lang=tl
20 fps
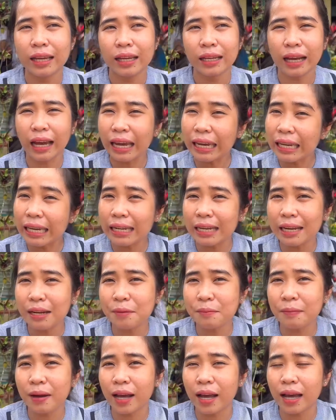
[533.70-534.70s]
kakayanan
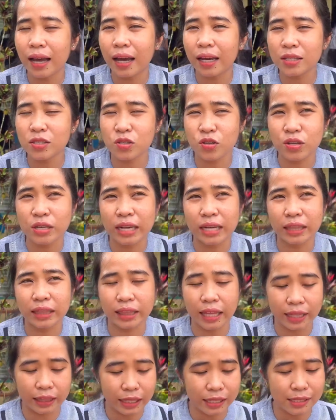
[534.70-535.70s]
ng mga estudyante.
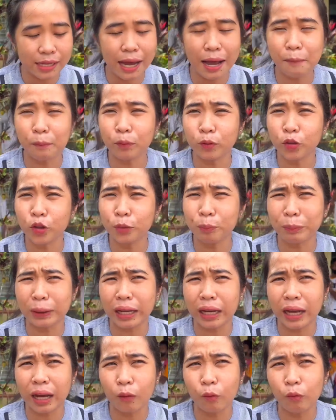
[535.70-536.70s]
At isa nga po doon,
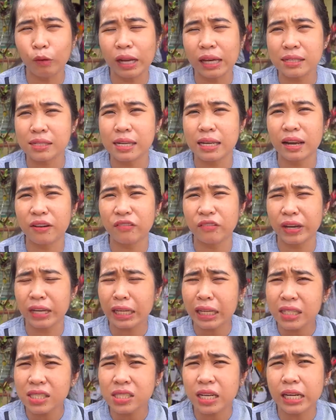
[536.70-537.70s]
pagkakulang sila
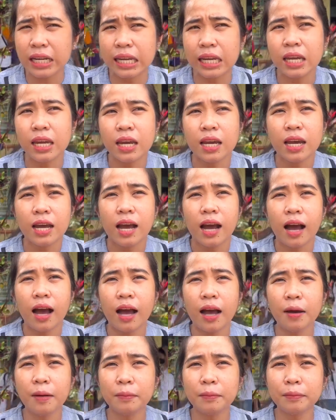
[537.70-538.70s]
financially,
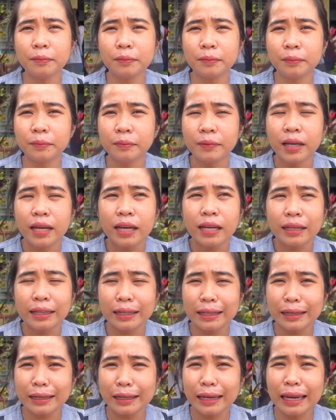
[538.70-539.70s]
um,
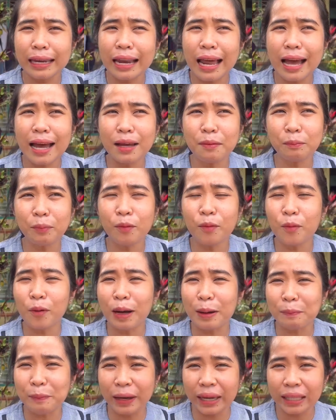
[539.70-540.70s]
kailangan kong
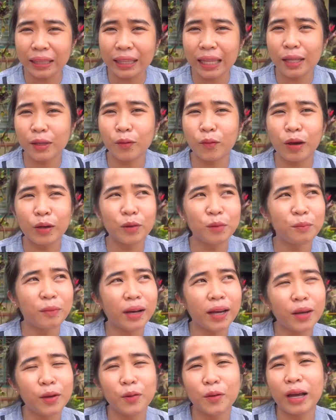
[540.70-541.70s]
kapain din po ano ba
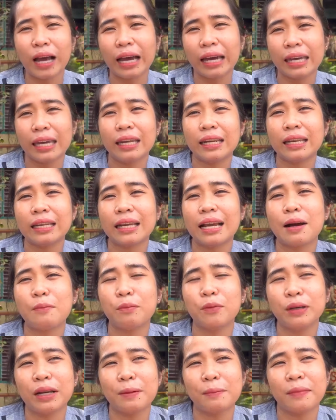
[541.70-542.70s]
yung kakayanan nga
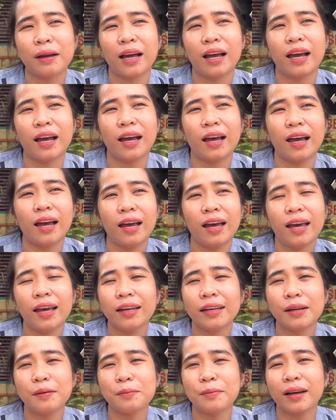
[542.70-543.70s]
po ng mga
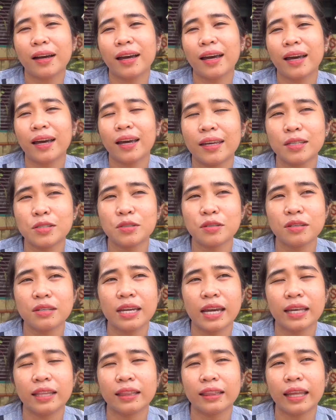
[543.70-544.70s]
ng mga
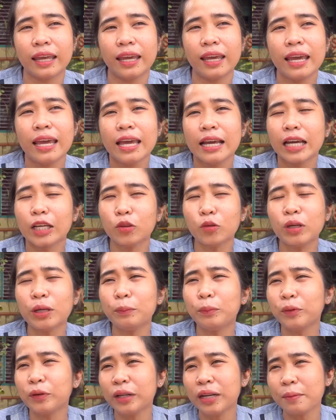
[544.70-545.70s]
estudyante. Katulad
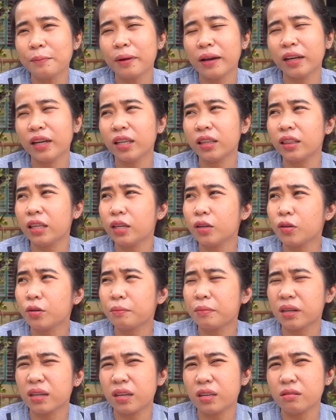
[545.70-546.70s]
po na nabanggit ninyo
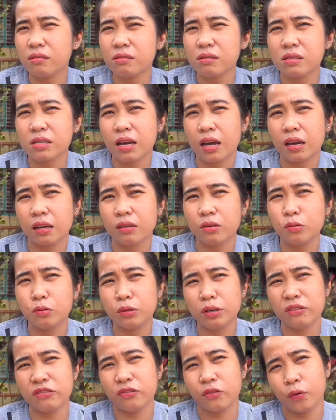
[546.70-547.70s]
maging dun sa
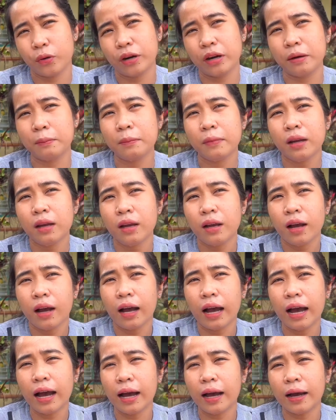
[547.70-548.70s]
uniform
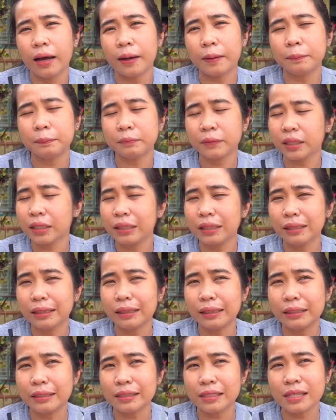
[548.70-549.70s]
um,
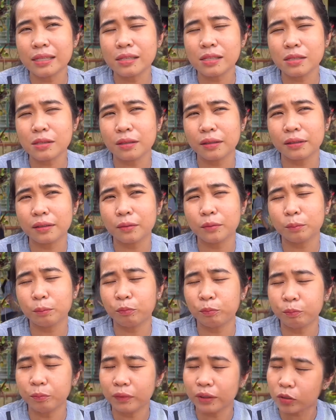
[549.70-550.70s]
since
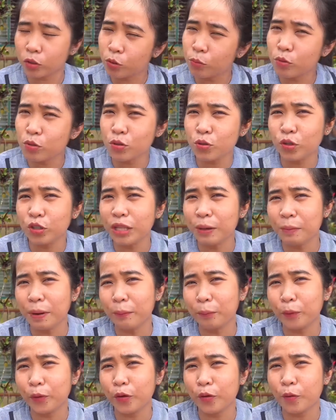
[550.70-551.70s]
sumusunod naman
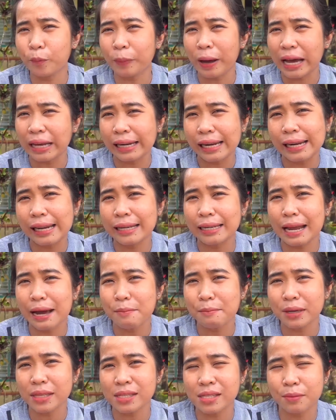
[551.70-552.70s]
po yung paaralan
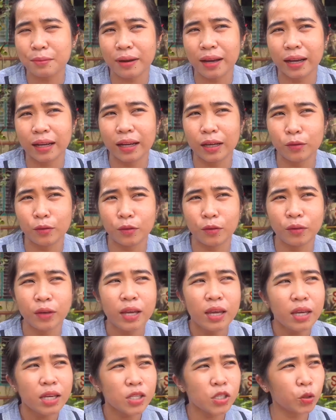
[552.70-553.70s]
namin sa mga ganong
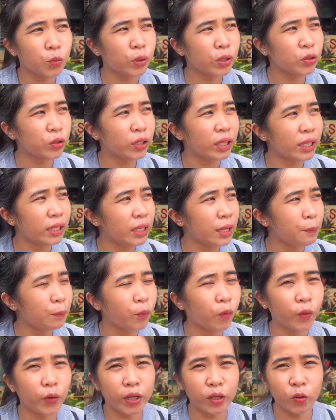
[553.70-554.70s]
sitwasyon. Hindi
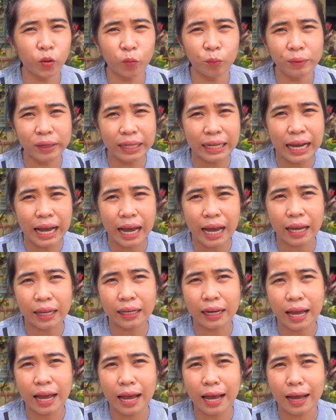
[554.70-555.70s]
po inoobliga
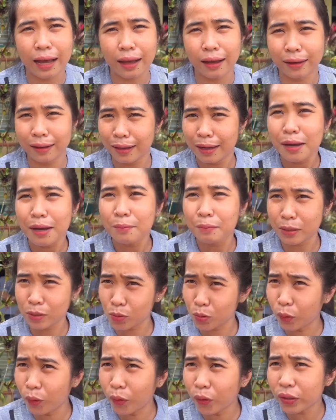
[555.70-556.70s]
na
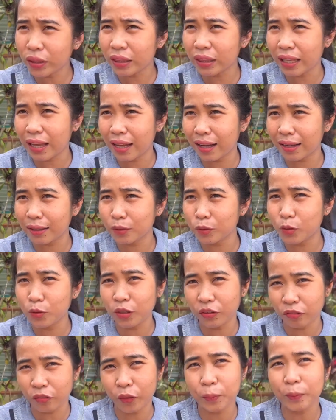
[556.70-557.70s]
magsuot ng
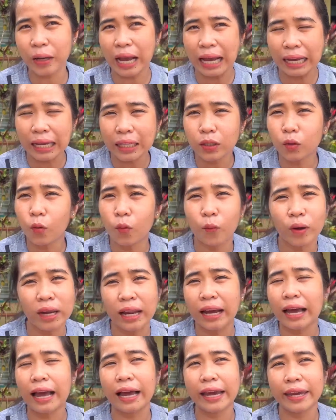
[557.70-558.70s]
uniform kaagad kung
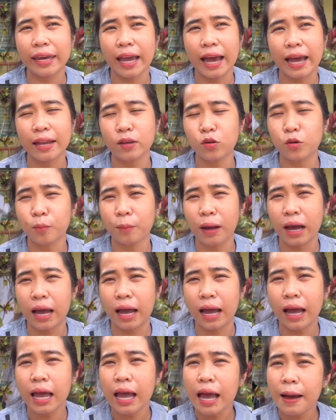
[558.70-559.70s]
walang kakayahan yung mga
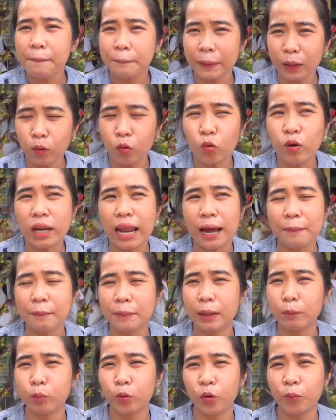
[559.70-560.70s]
magulang
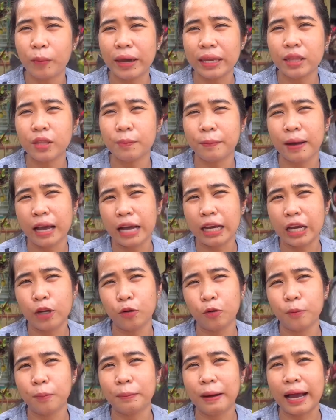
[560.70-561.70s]
mag-provide ng mga
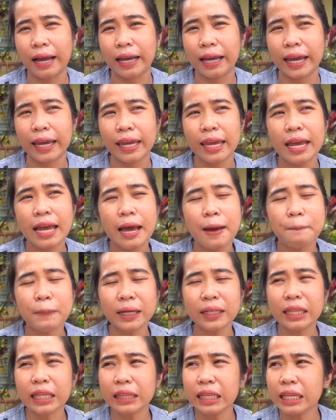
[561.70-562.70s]
ganong bagay.
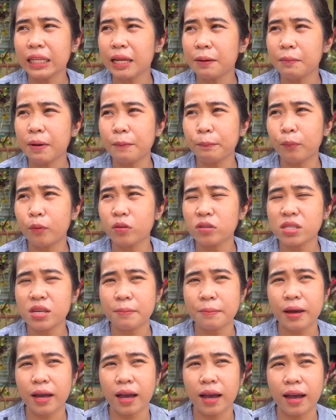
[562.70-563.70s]
Pagdating naman po sa
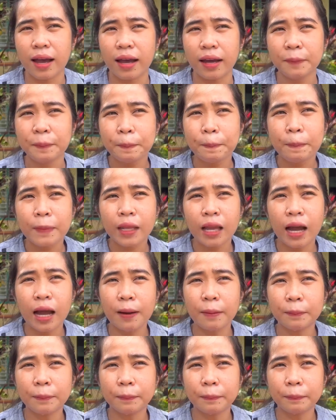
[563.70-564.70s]
mga
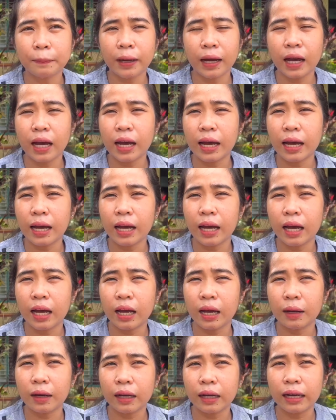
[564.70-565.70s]
um, mga
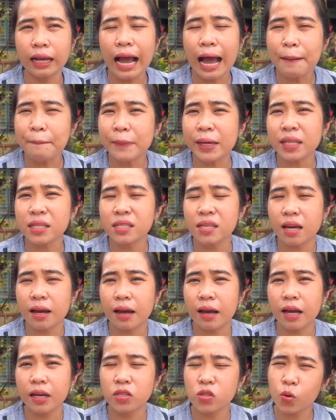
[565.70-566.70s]
gamit
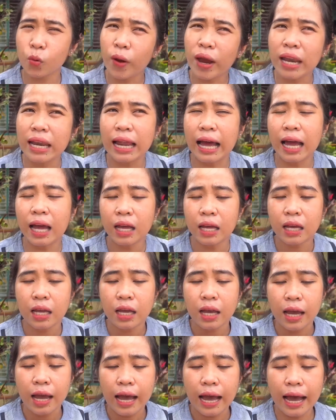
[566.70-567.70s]
sa eskwela,
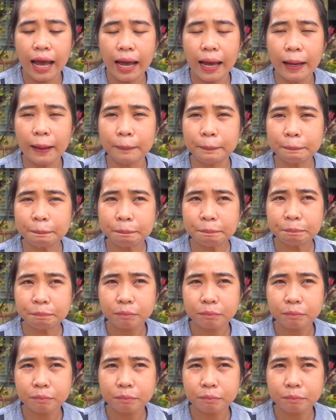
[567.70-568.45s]
um,